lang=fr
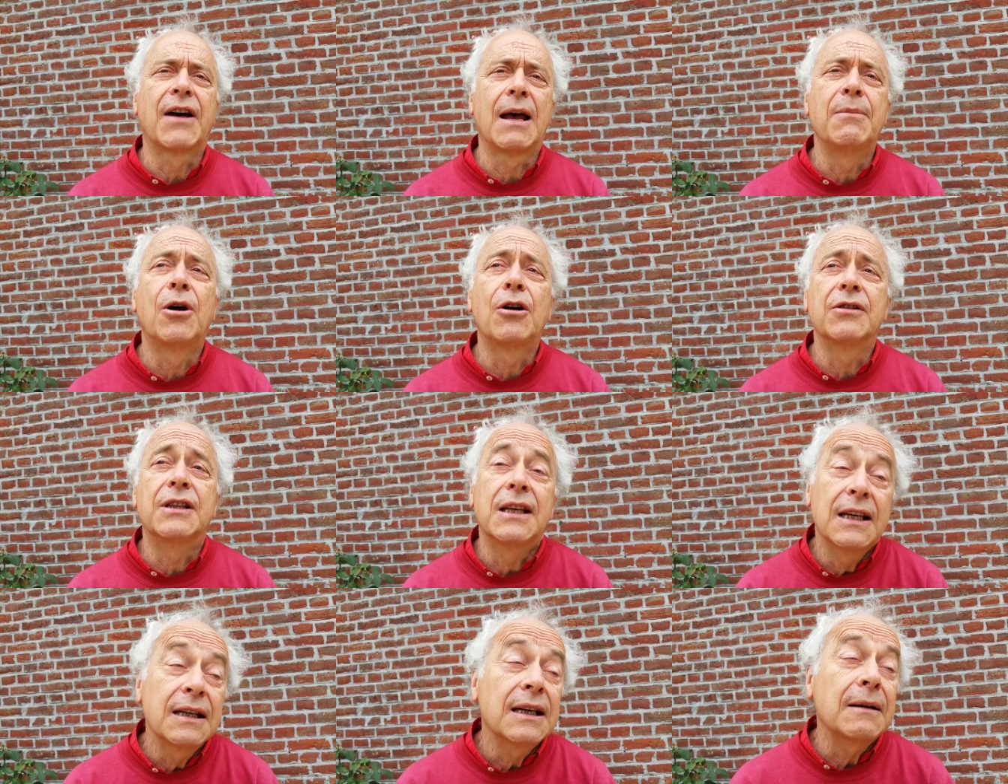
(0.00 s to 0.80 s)
vraiment
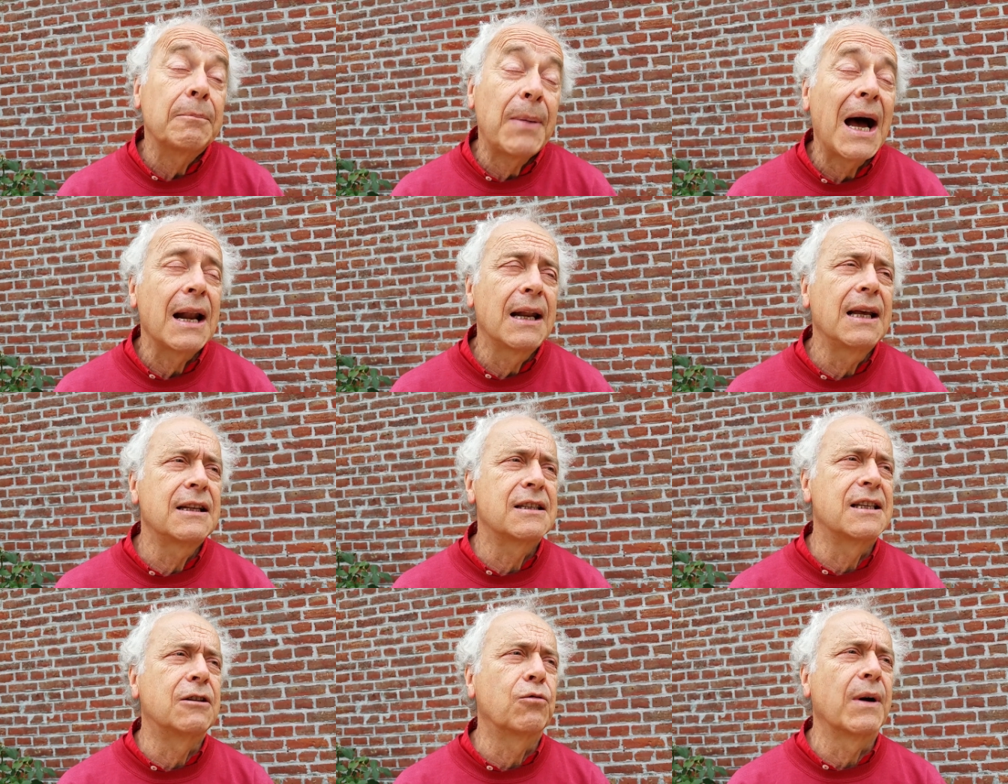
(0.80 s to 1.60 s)
dire parler
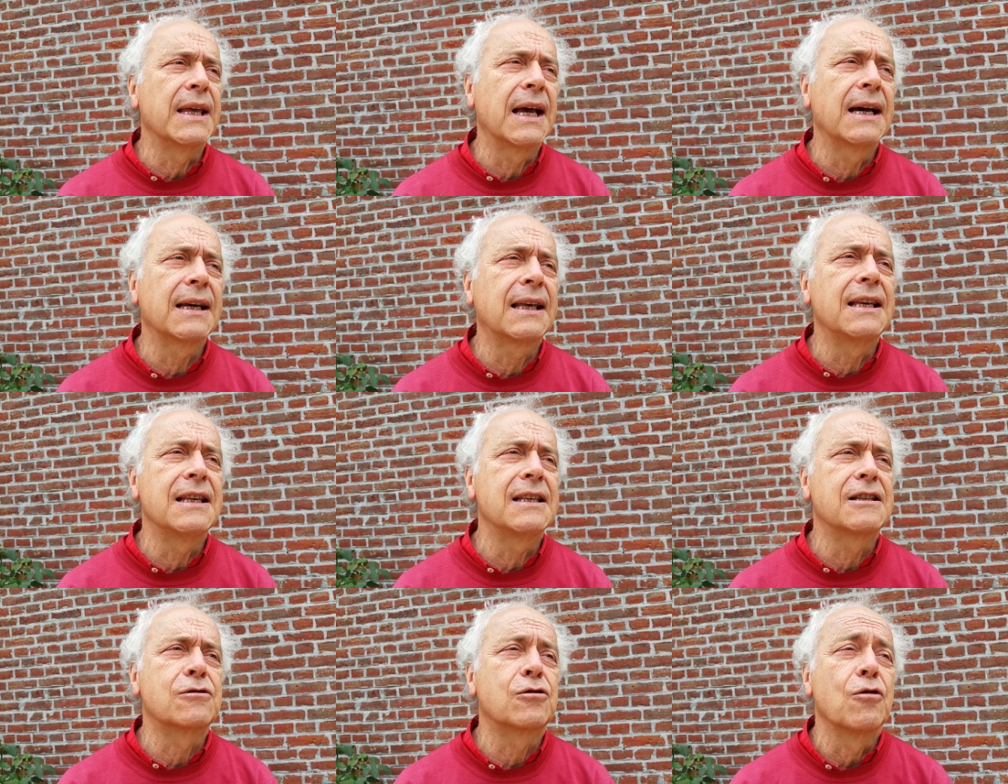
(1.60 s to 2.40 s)
de citoyens
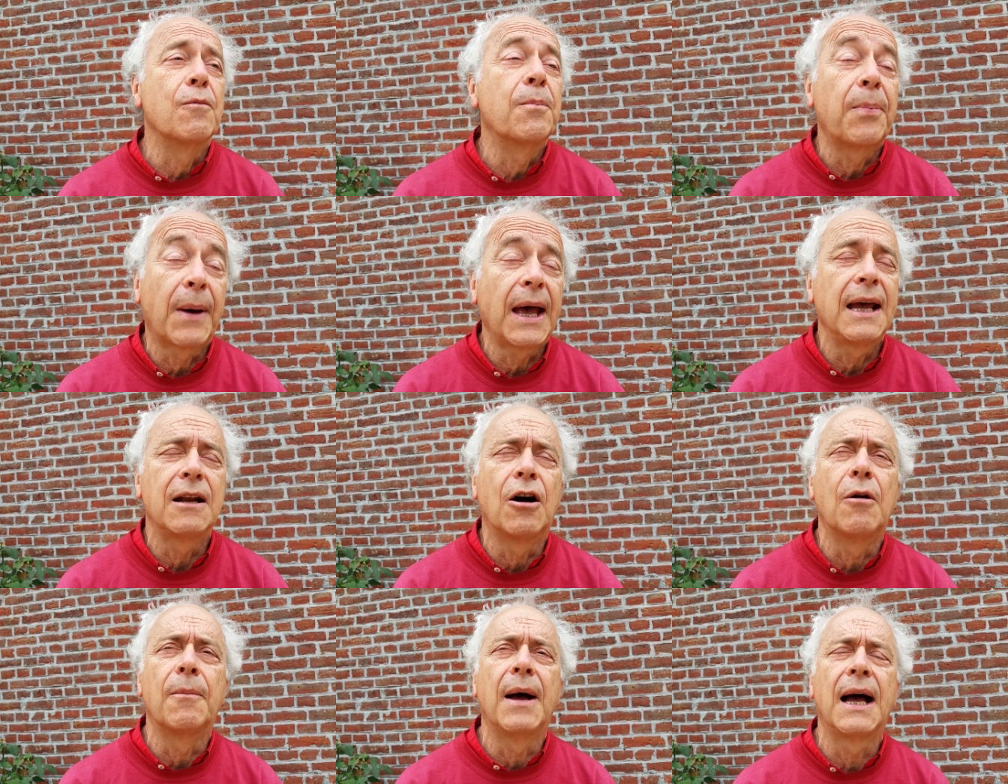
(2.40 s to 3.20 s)
qui se
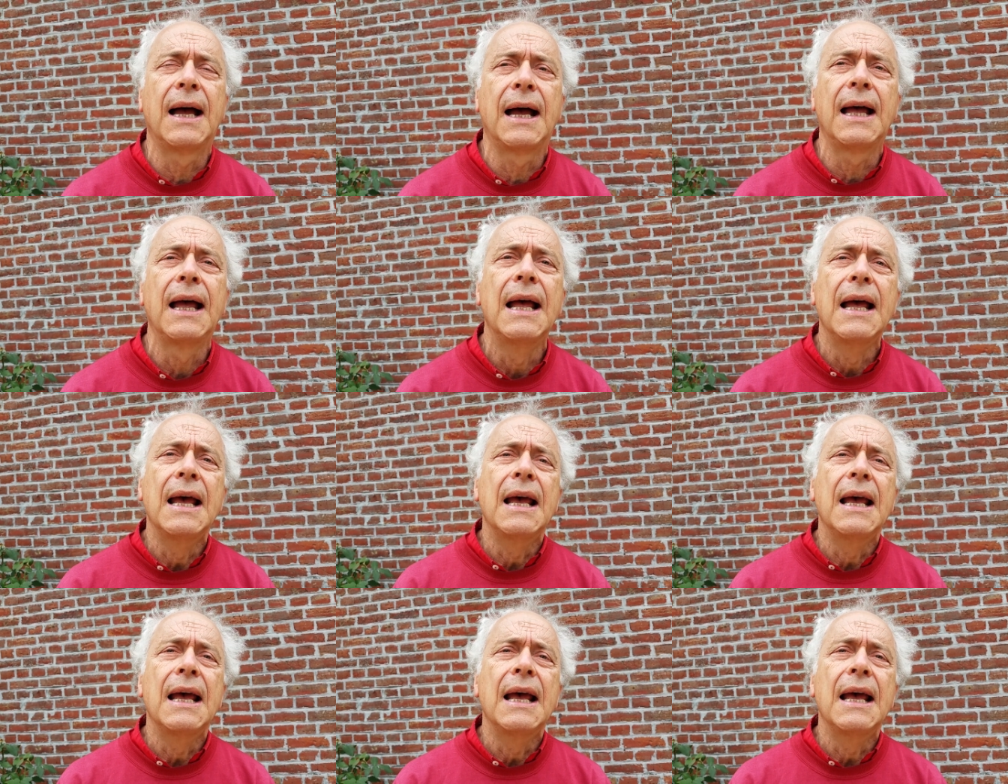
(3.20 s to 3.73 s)
prennent en main